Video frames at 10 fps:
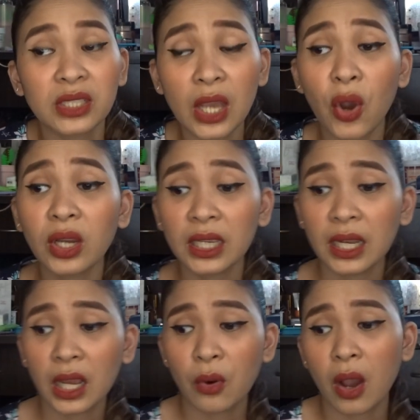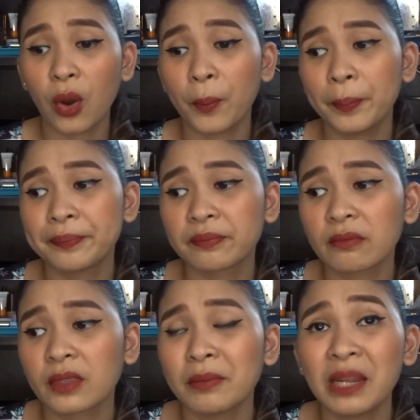Kasi ako ang ginagawa ko,
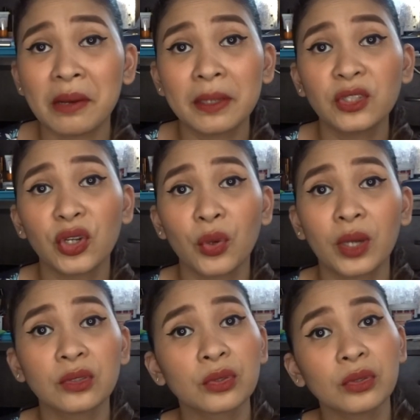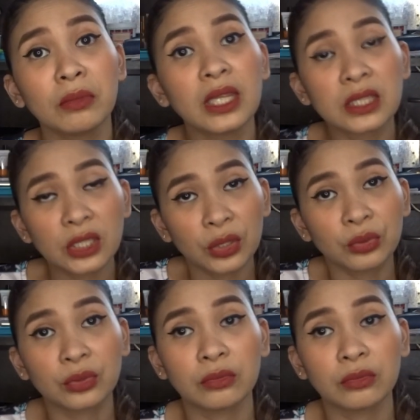binababad ko ng 1 to 2 minutes yung